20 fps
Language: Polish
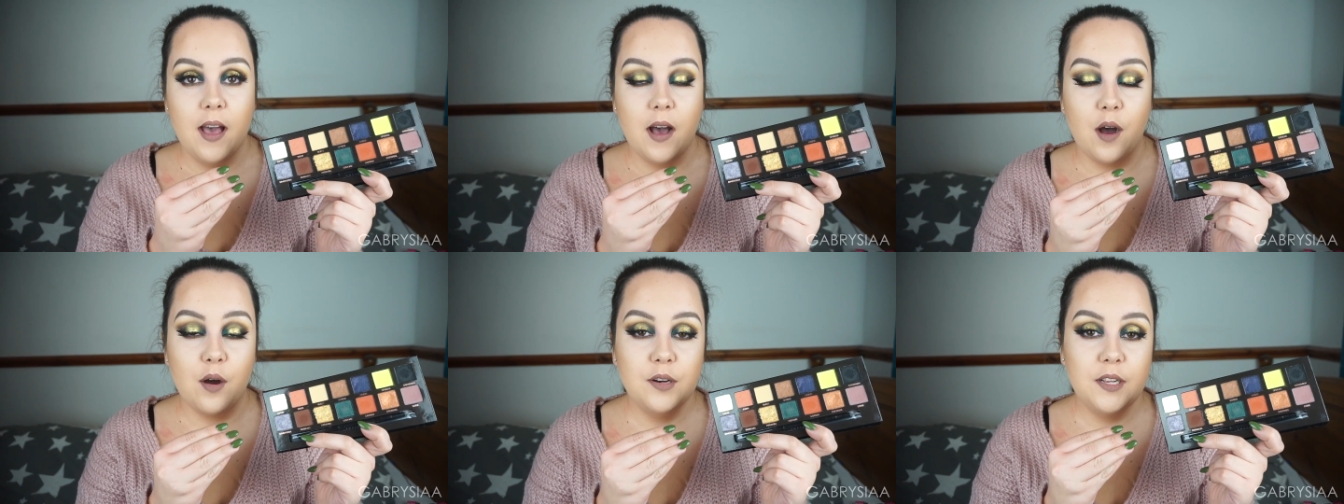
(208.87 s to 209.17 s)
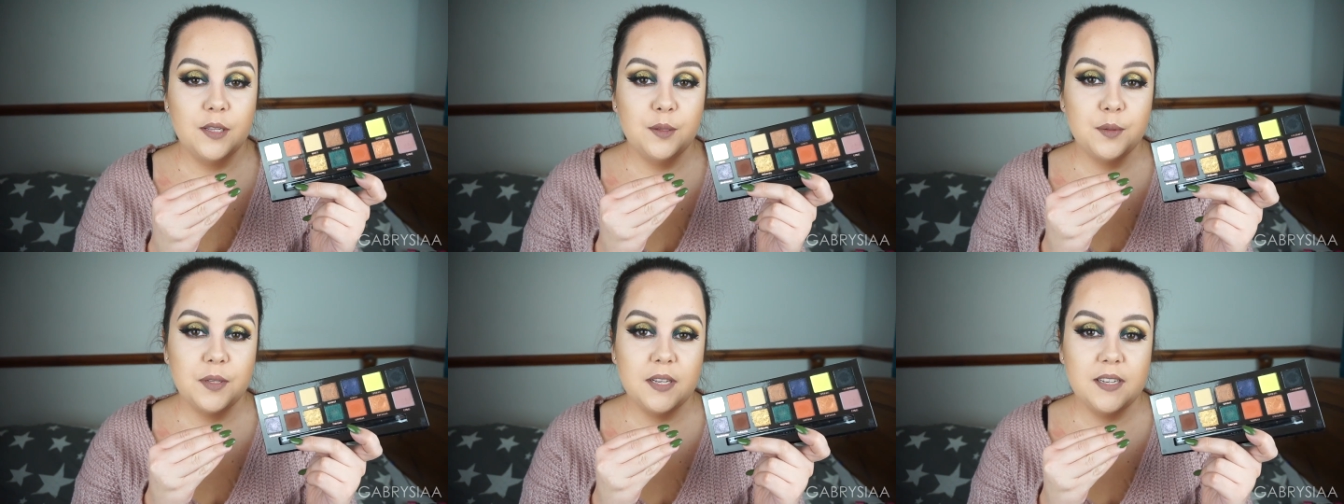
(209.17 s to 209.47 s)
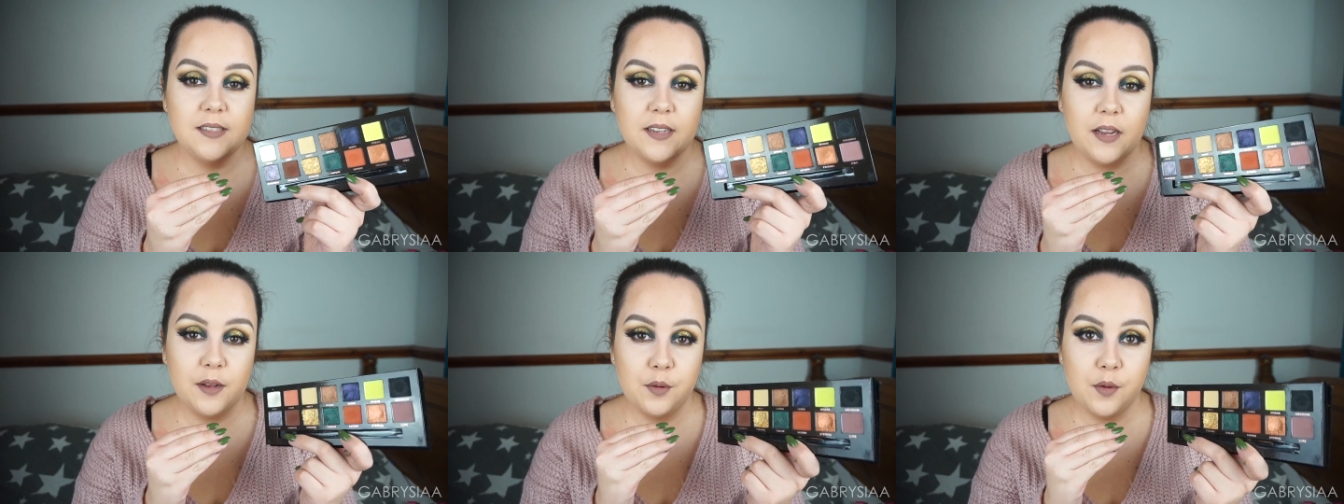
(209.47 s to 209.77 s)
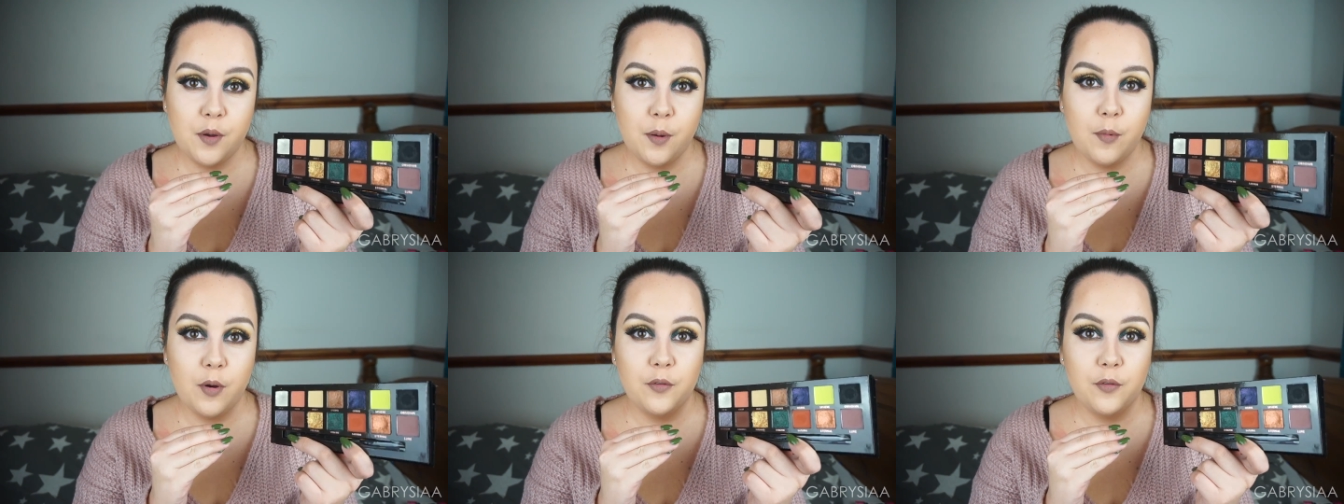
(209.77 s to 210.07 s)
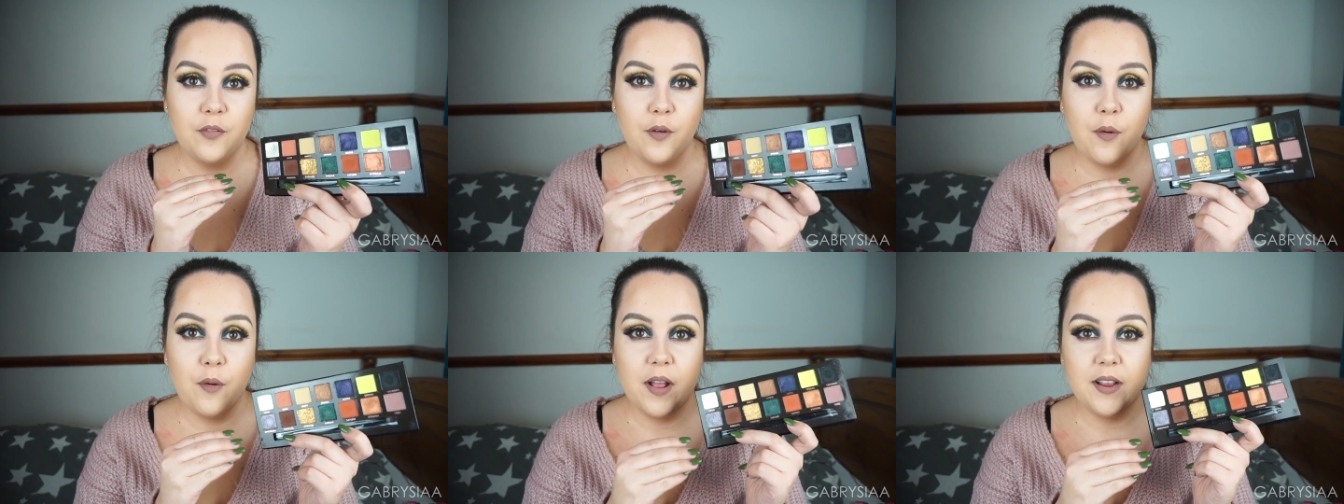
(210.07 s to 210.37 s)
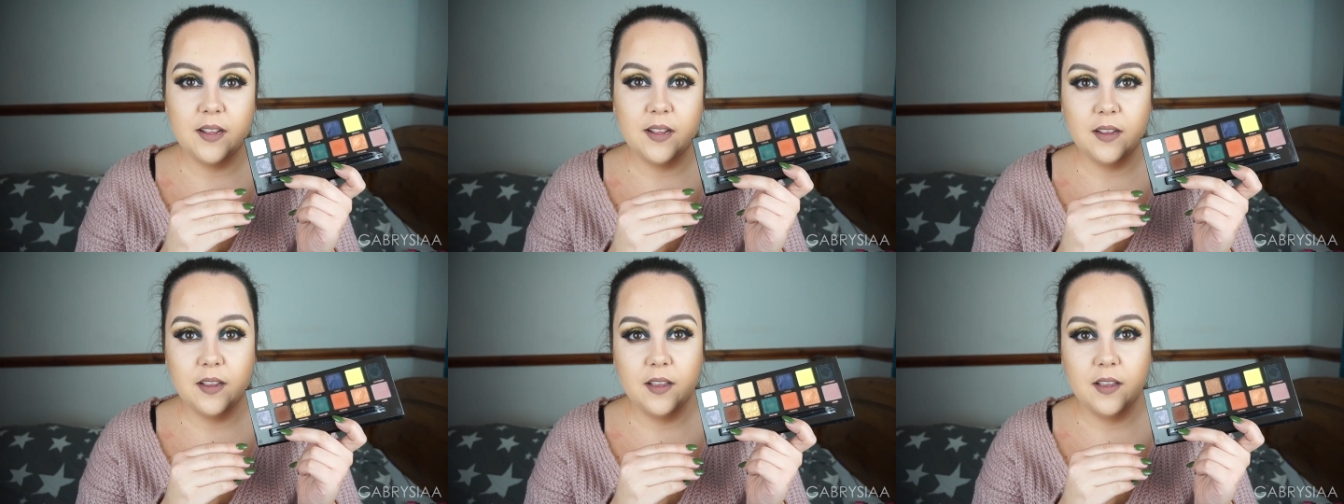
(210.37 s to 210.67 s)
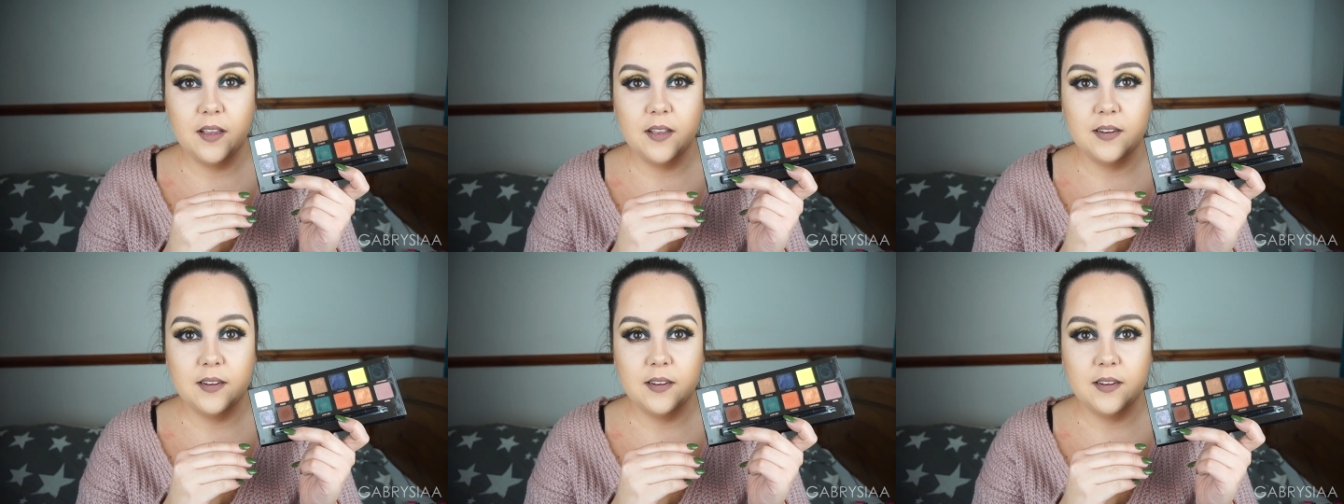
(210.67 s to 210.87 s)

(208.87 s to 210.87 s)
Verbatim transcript: One tutaj znajdują odwołanie